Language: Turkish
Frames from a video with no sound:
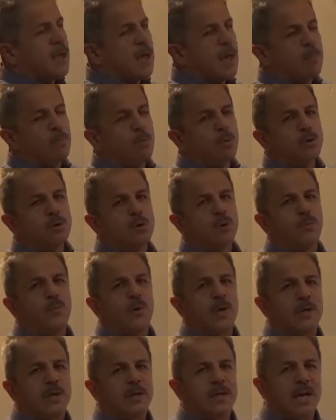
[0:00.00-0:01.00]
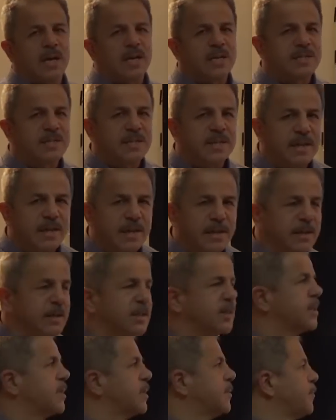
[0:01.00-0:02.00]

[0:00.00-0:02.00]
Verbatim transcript: Ebu Süfyan'ın karısı Hint e,